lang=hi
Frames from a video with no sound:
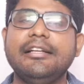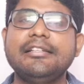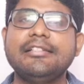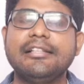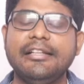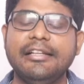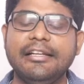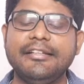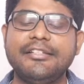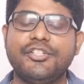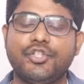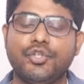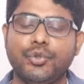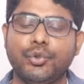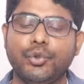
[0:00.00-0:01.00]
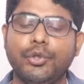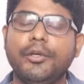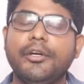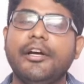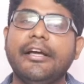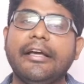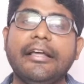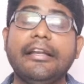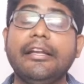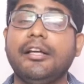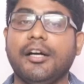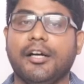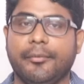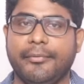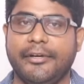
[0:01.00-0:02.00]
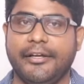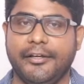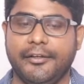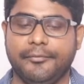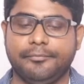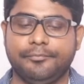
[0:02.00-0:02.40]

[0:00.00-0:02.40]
इट इज लिंक्ड टू इनकम